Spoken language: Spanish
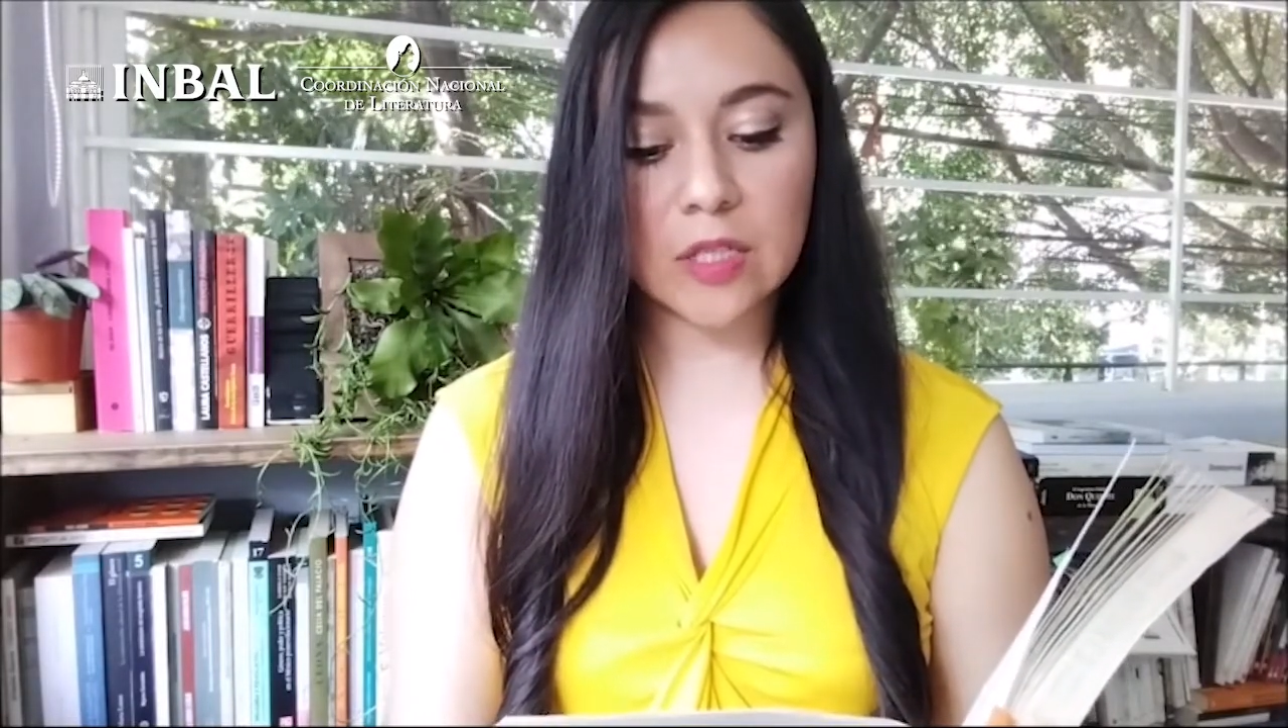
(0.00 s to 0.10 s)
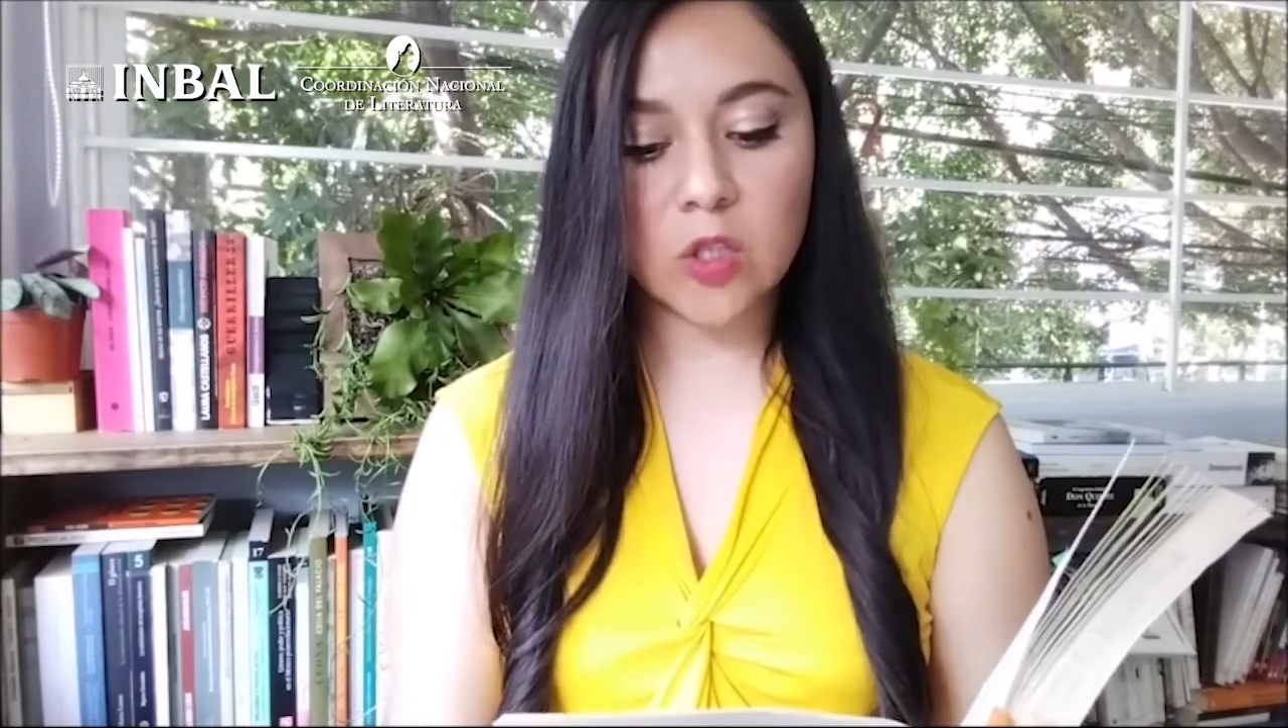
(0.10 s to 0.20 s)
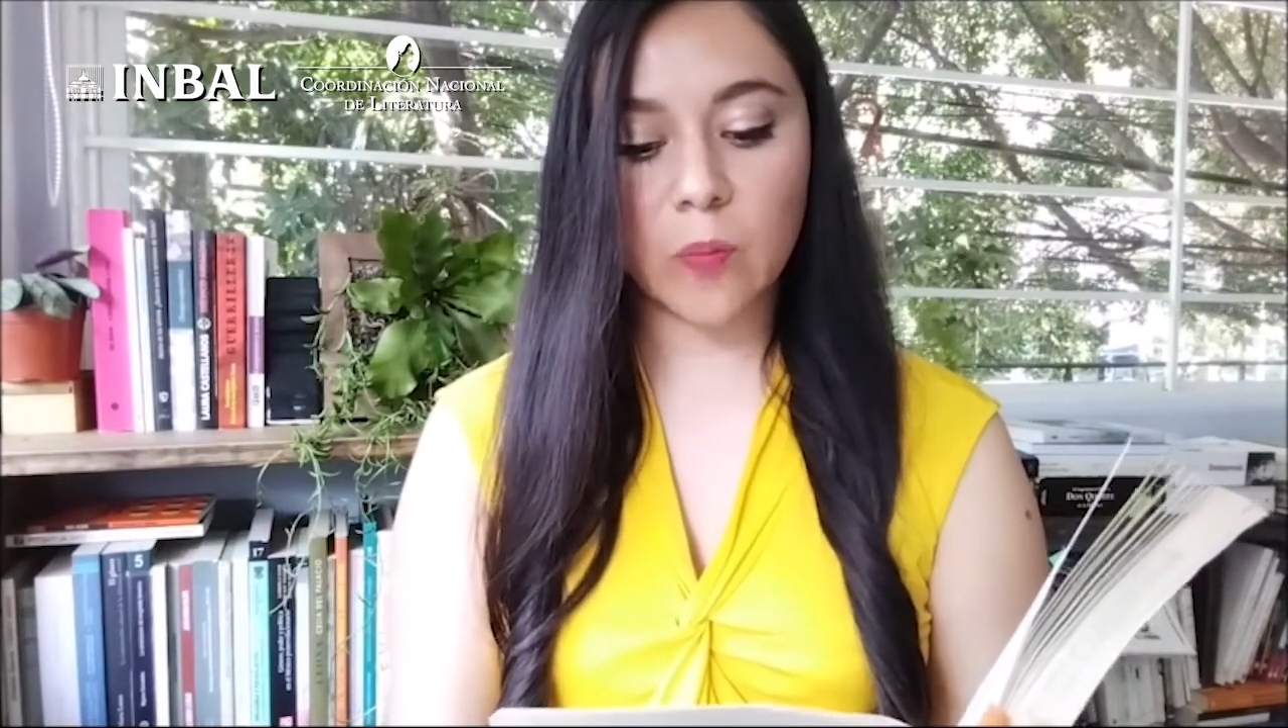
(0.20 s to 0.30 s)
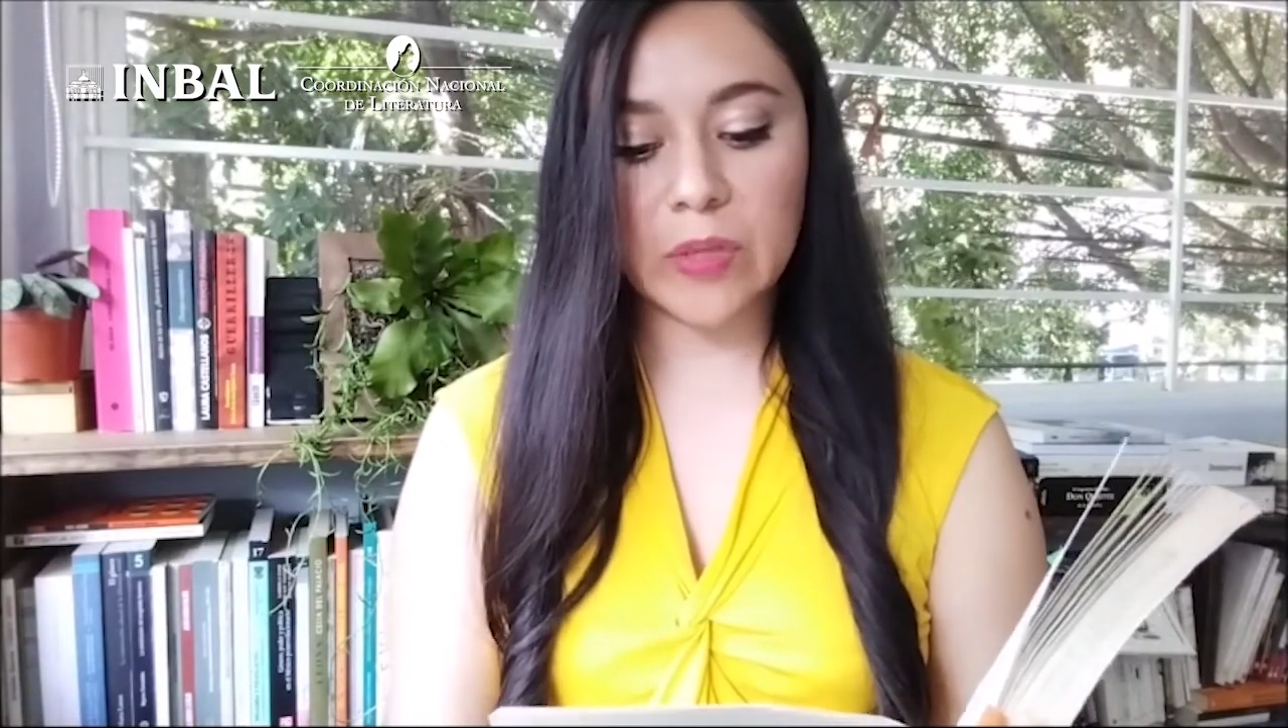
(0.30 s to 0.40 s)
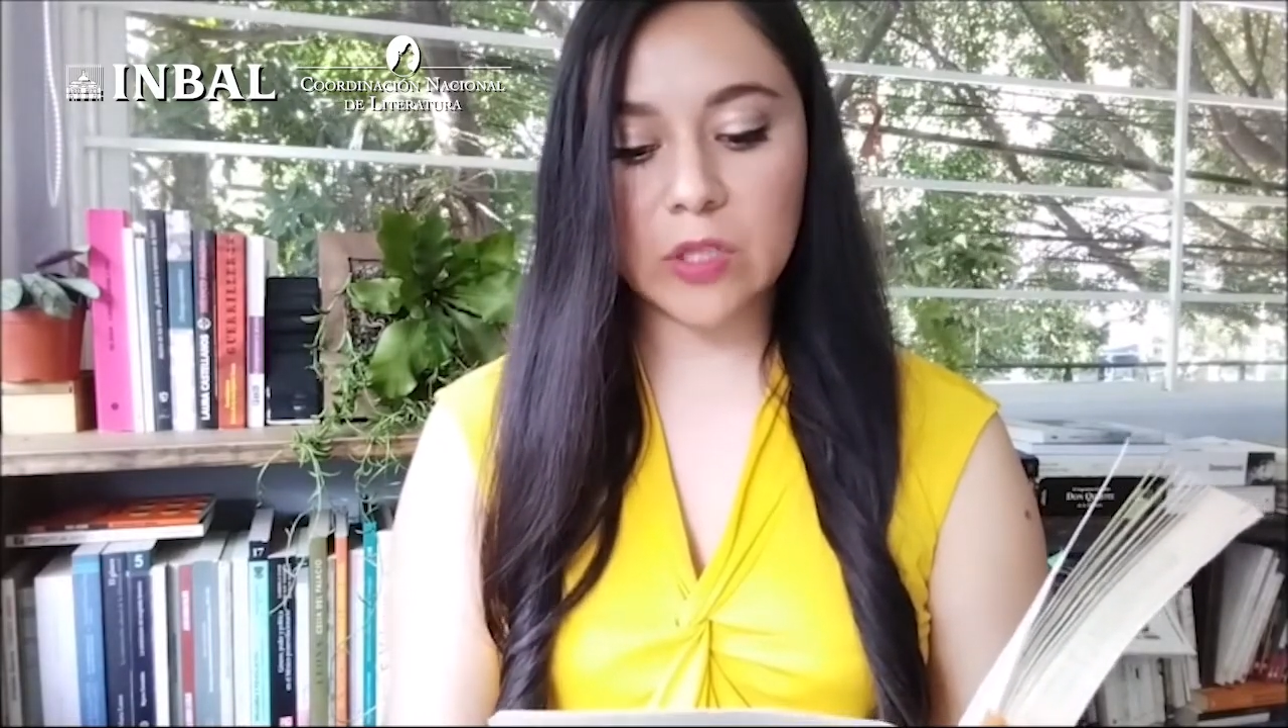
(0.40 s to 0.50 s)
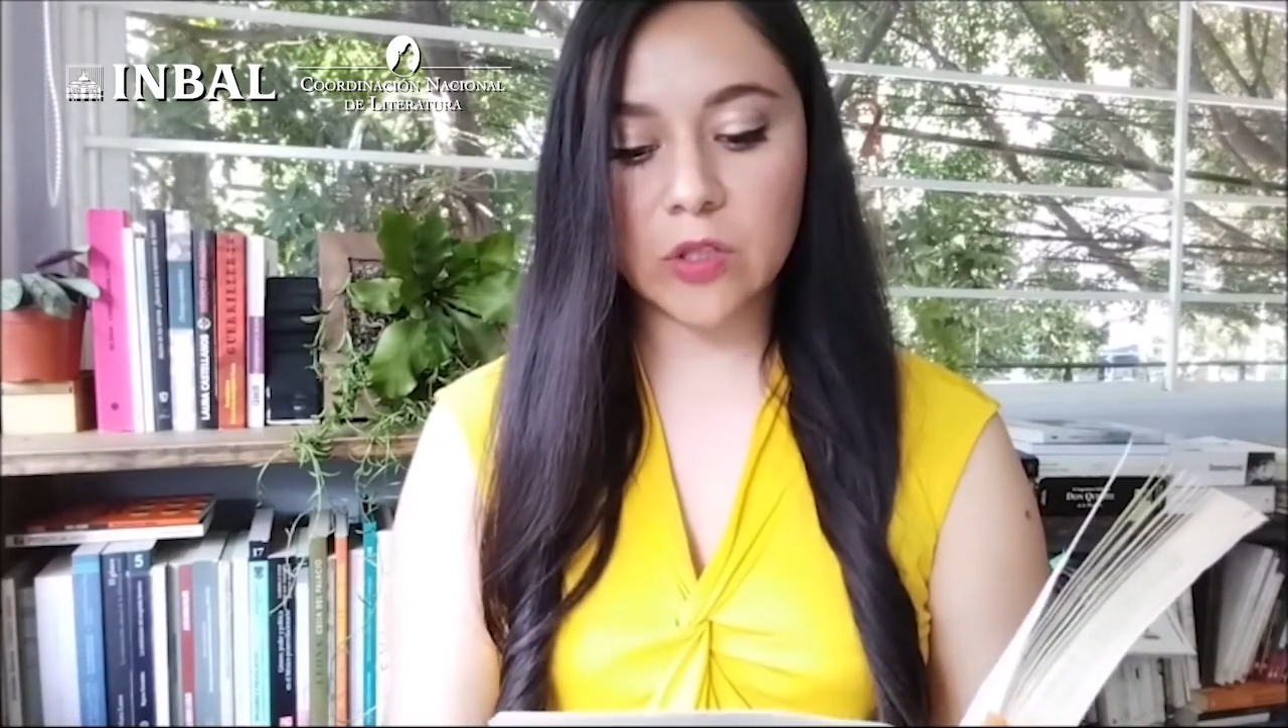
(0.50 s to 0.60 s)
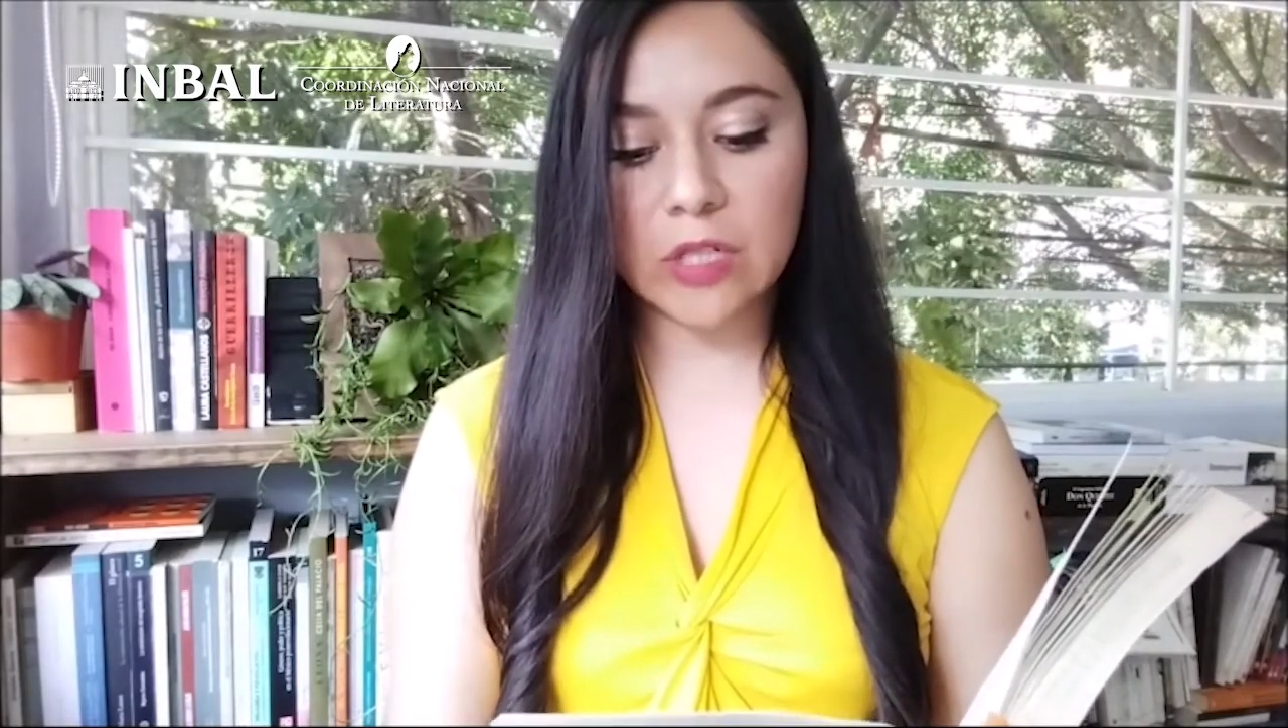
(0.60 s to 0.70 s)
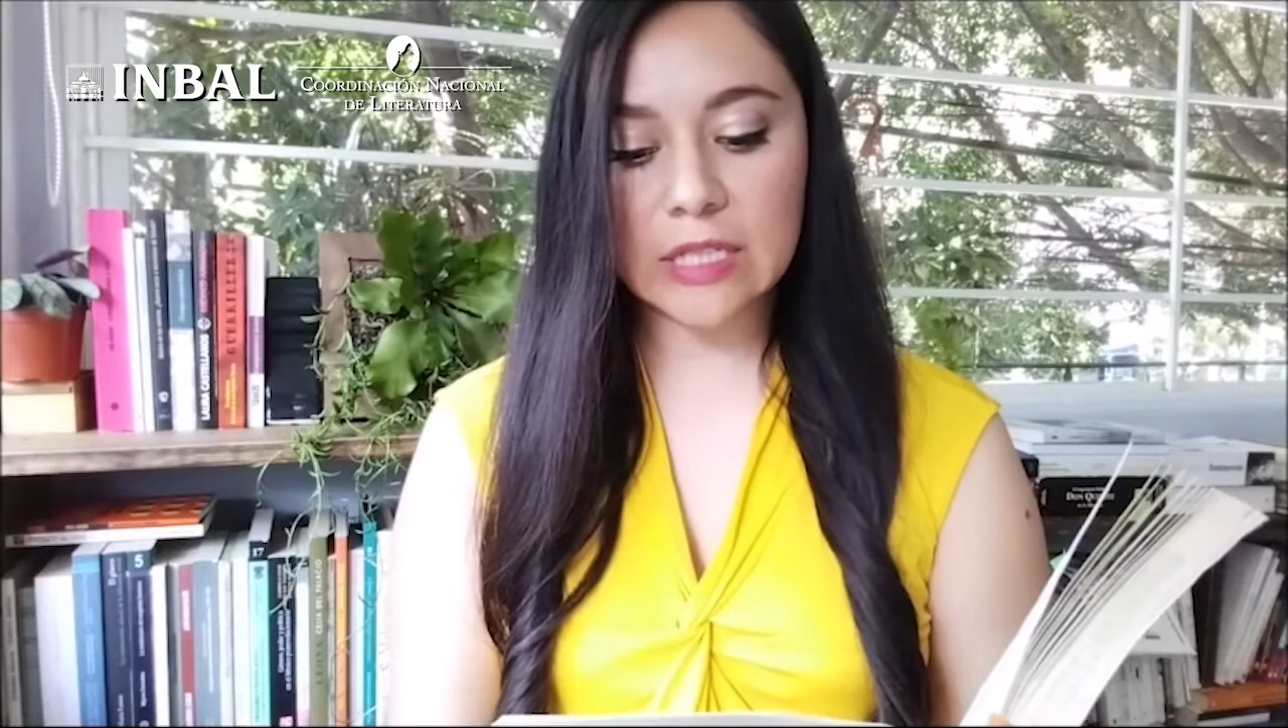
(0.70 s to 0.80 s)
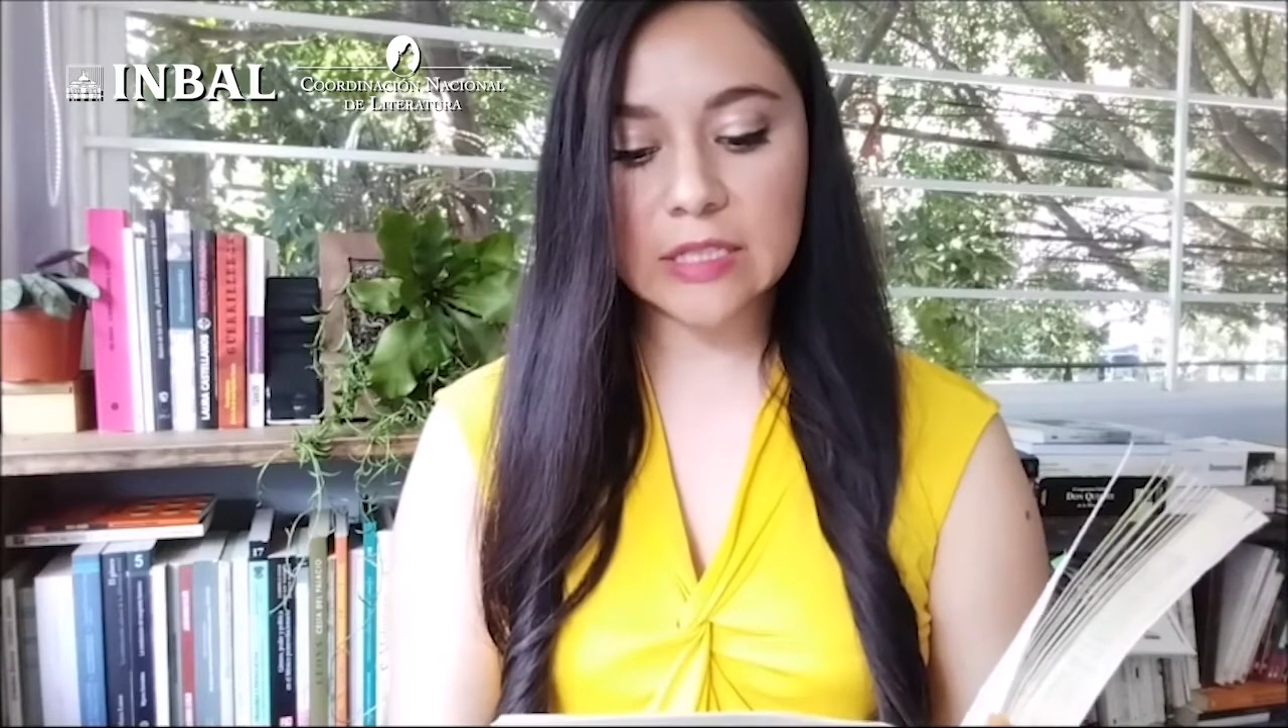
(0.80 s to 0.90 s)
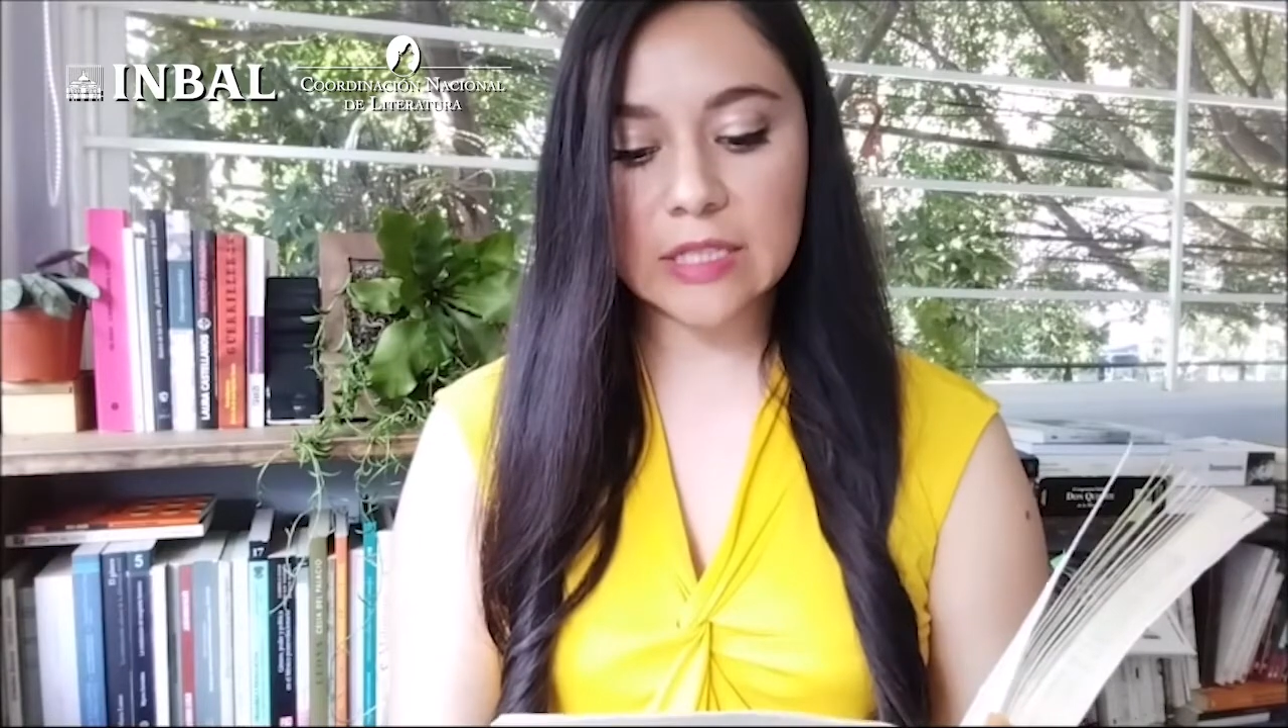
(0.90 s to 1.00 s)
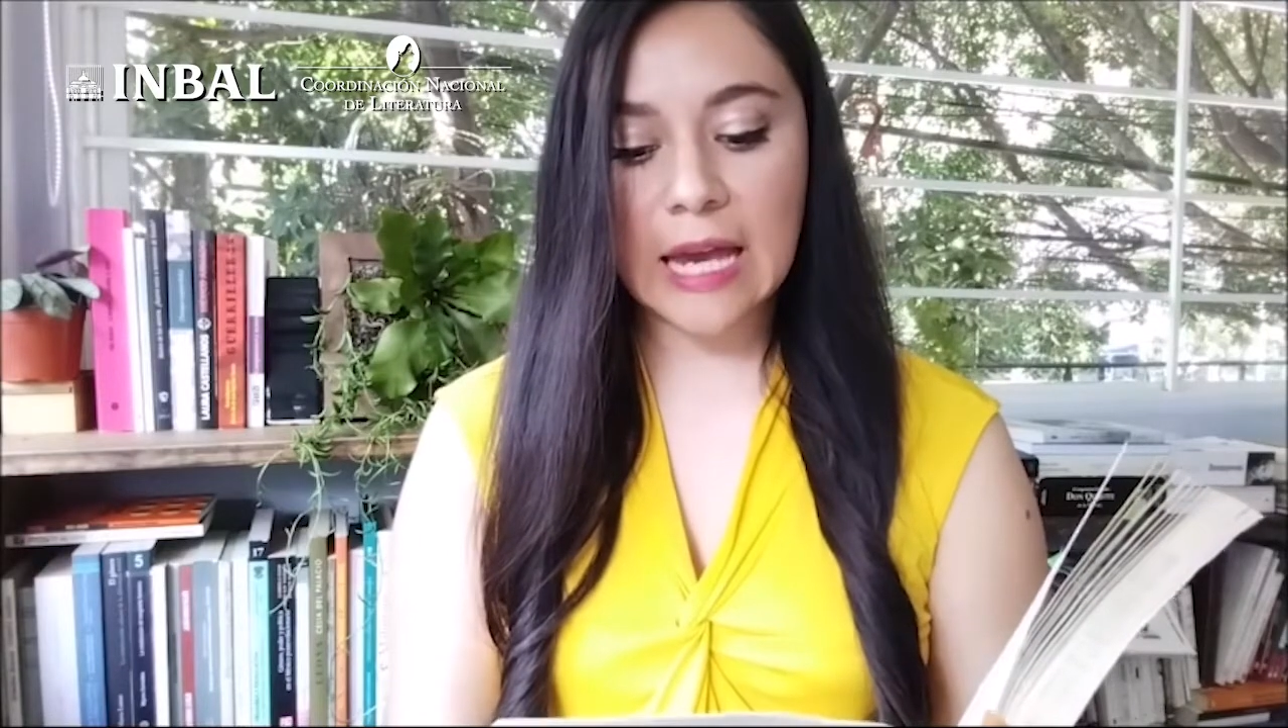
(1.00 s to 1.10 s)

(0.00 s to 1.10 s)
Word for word: y opiniones